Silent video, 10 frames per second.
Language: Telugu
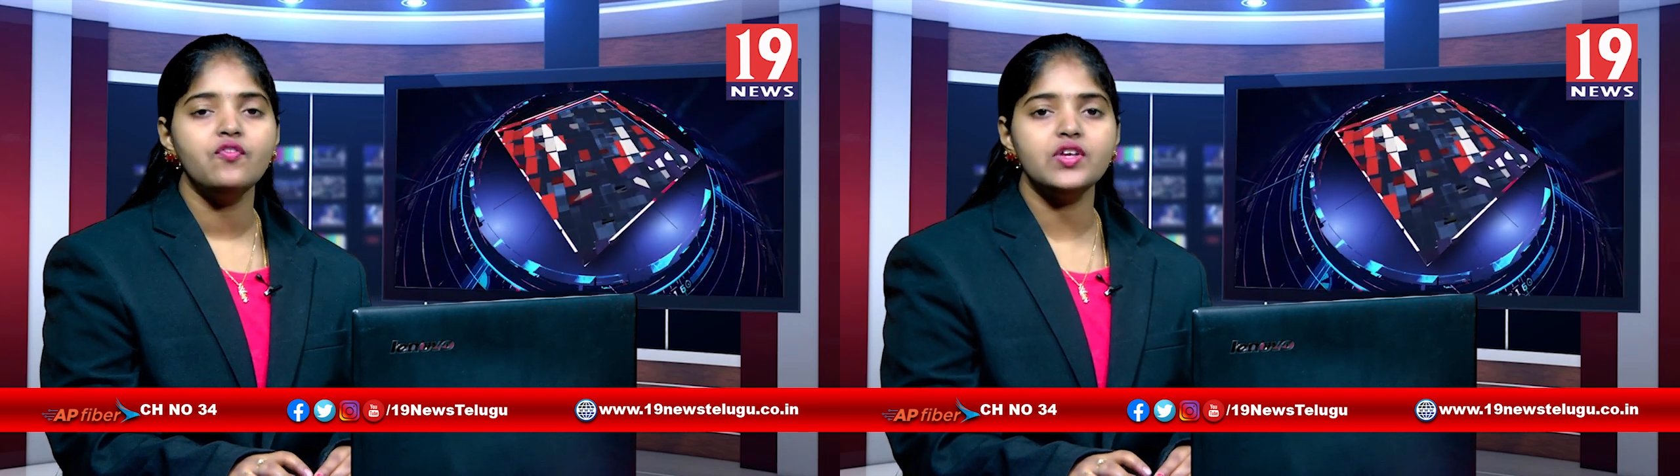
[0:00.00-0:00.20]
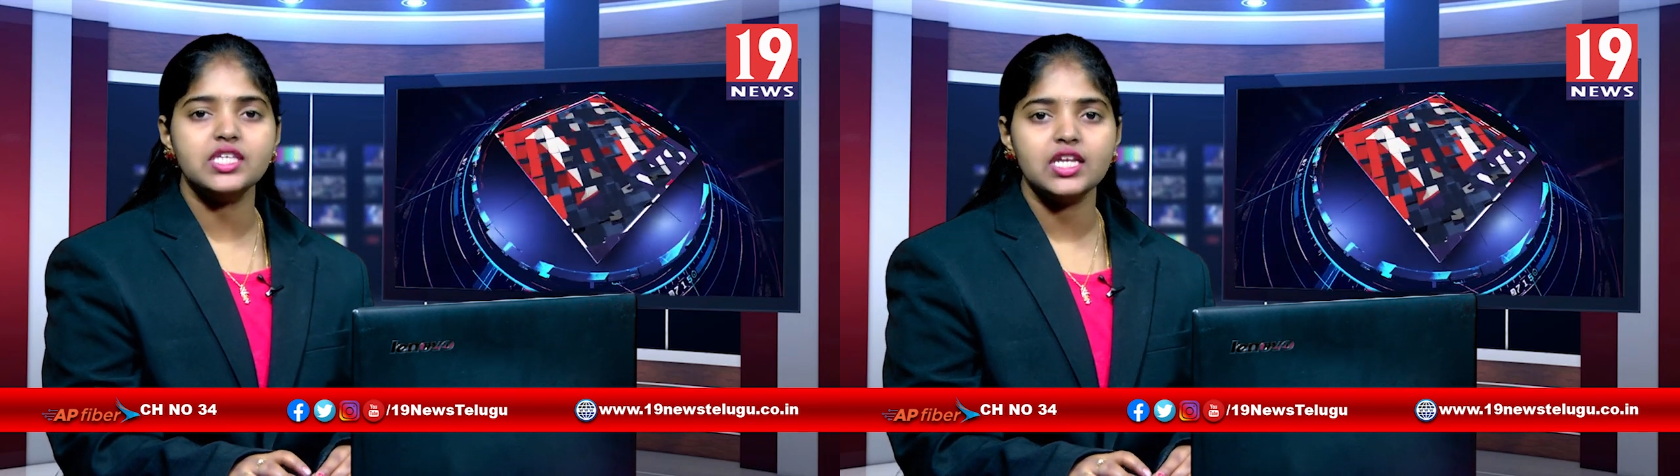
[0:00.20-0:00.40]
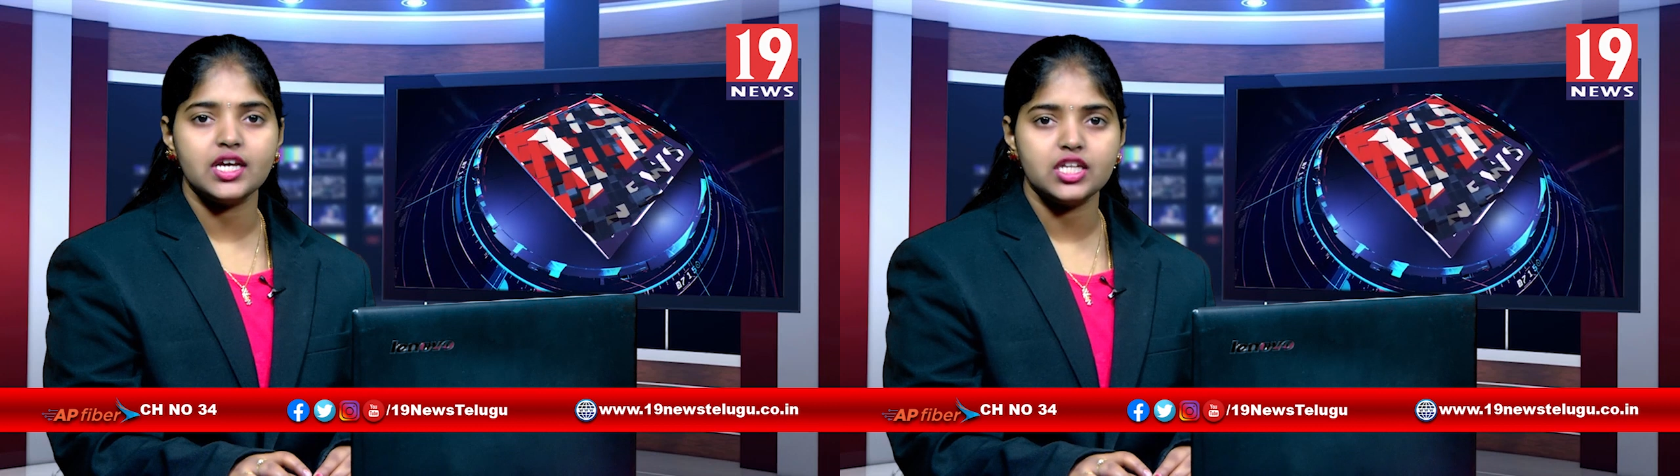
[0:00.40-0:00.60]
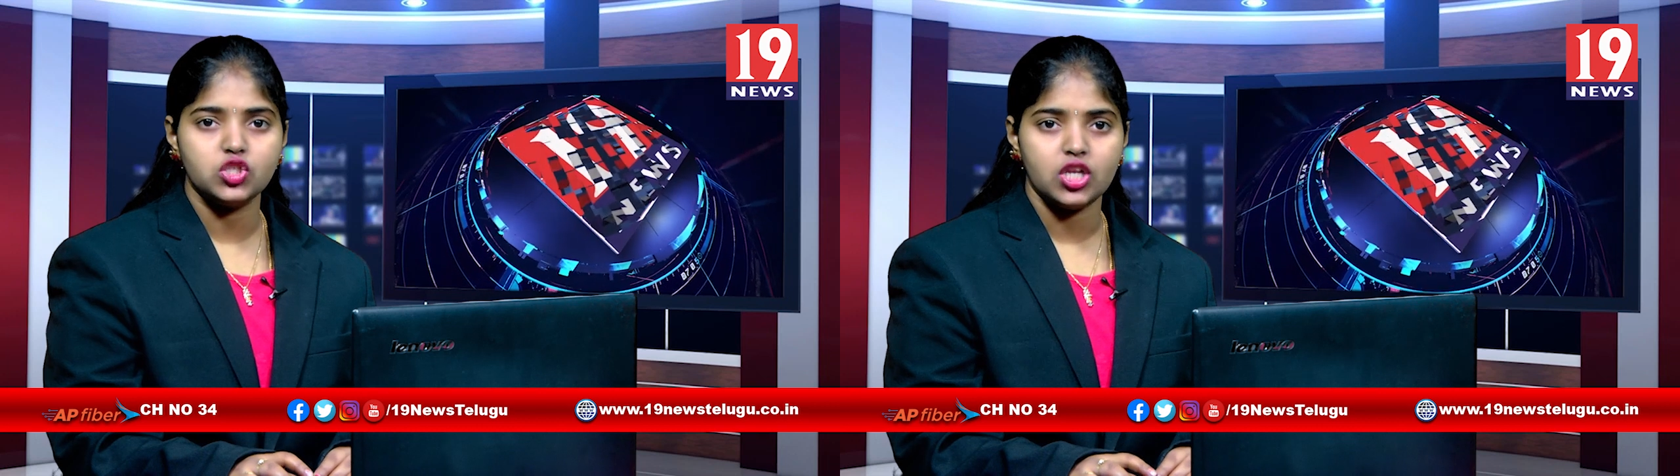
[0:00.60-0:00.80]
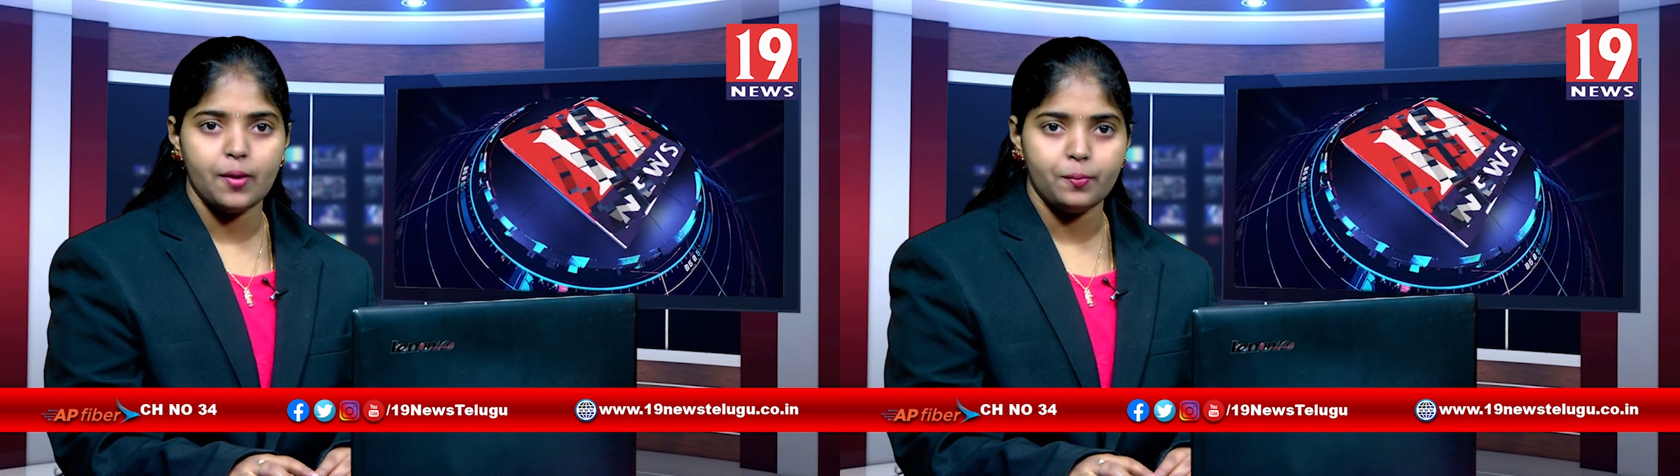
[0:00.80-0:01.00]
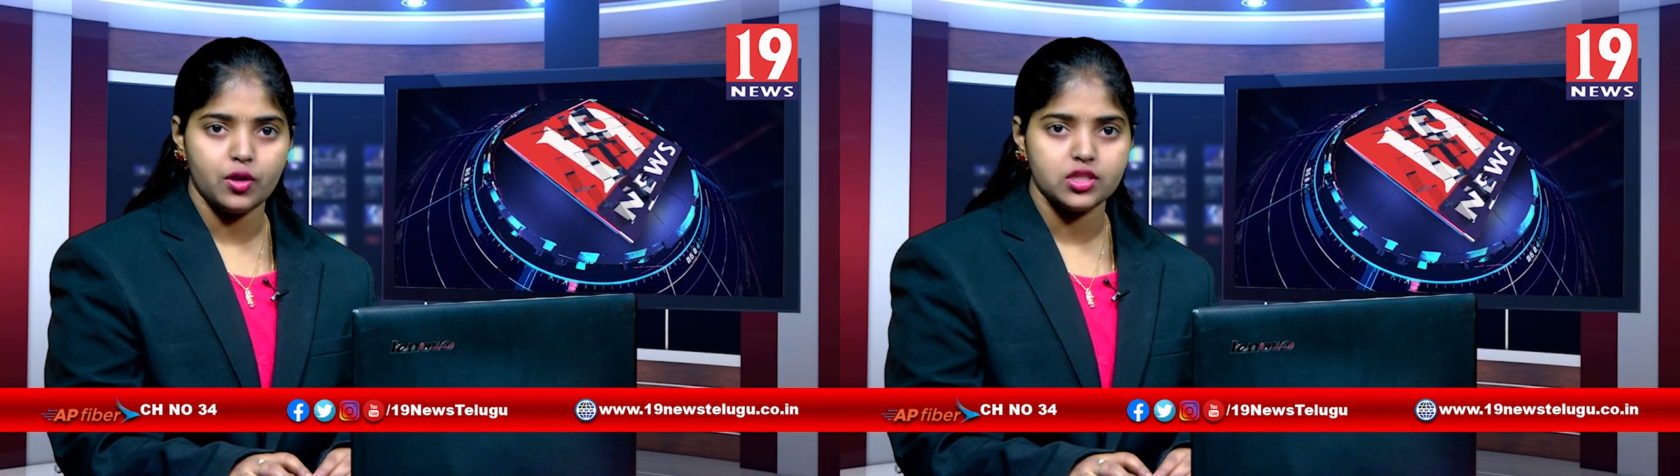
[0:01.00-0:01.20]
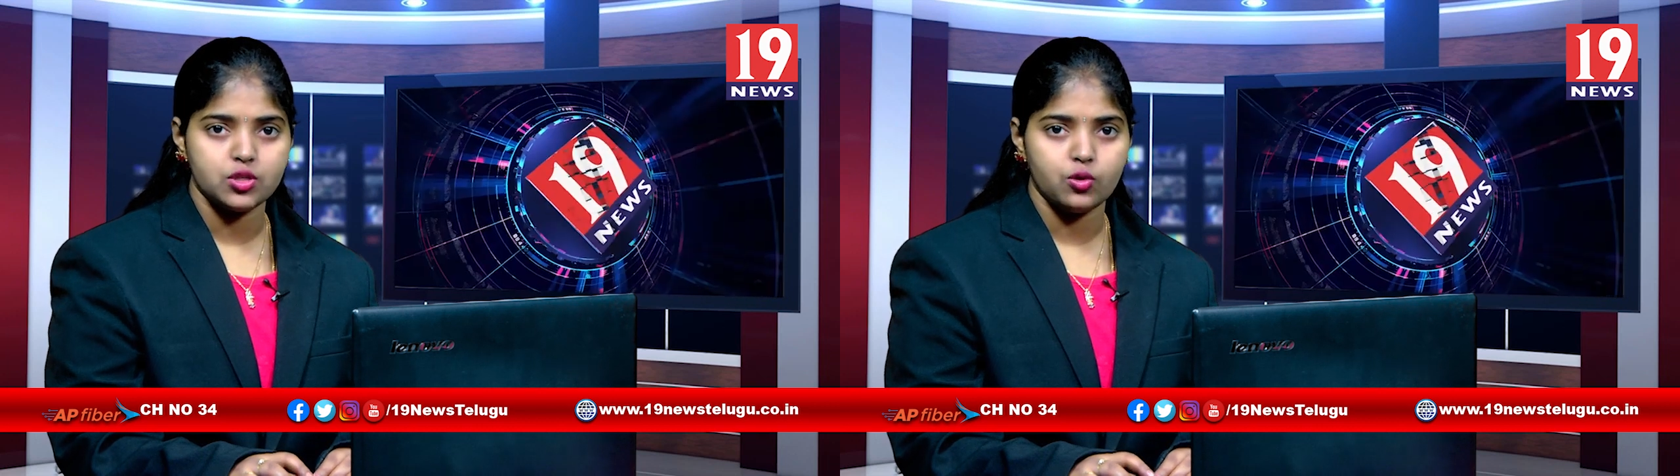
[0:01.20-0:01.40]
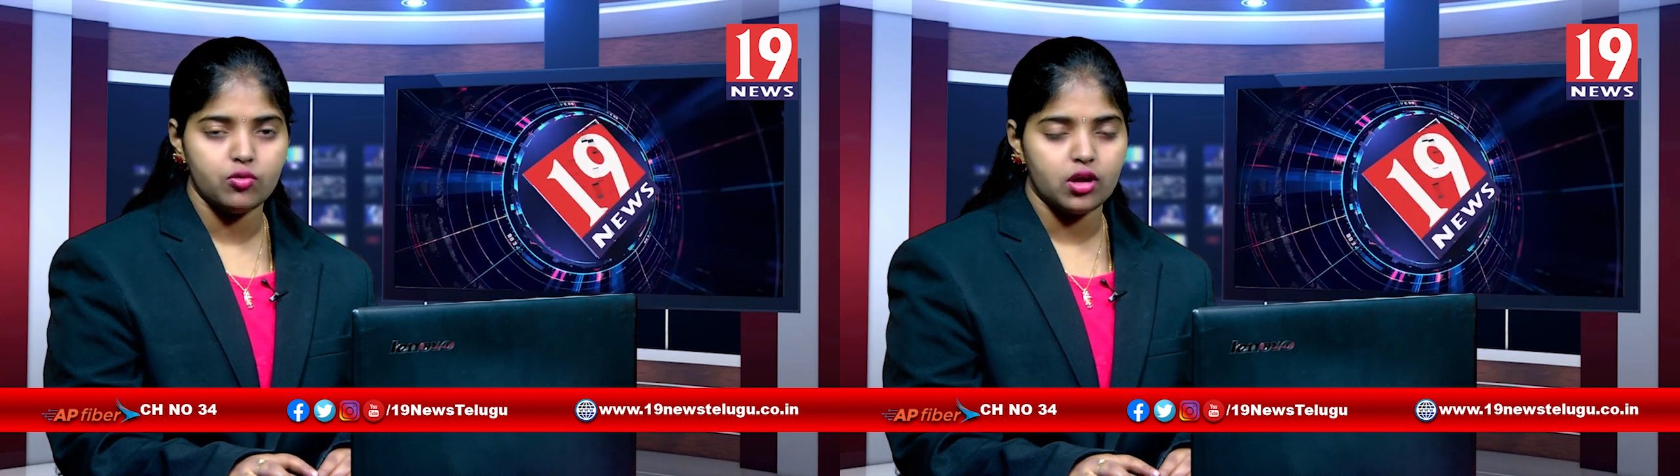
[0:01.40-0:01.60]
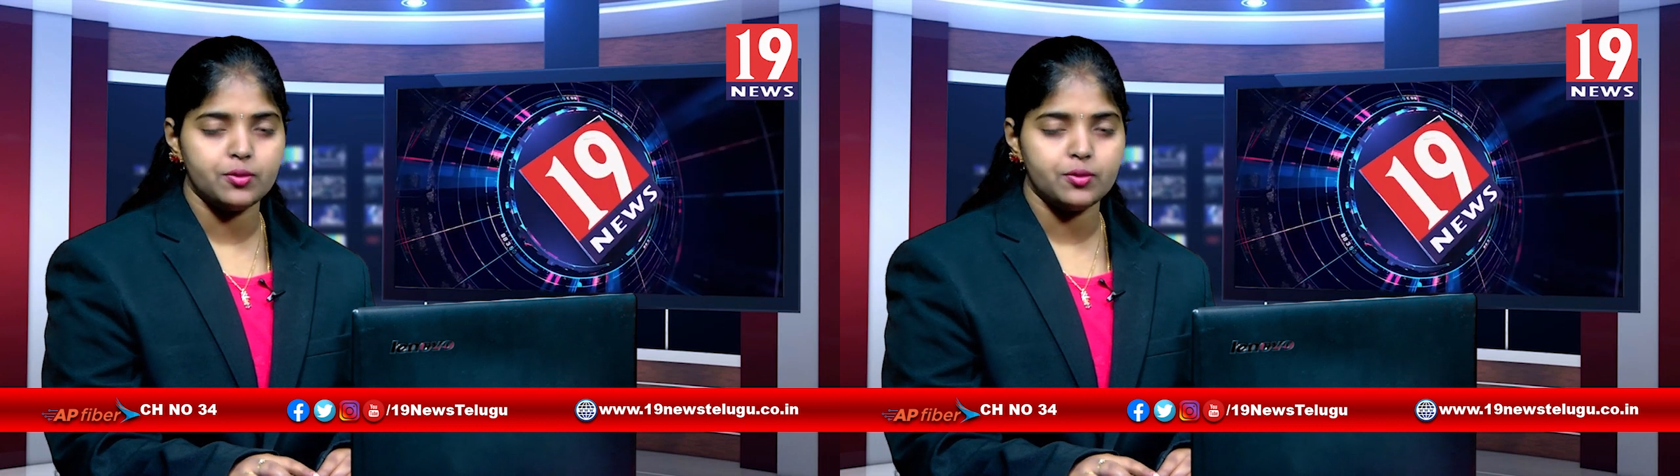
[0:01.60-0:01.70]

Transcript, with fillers: విజయనగరం జిల్లా పోలీసులు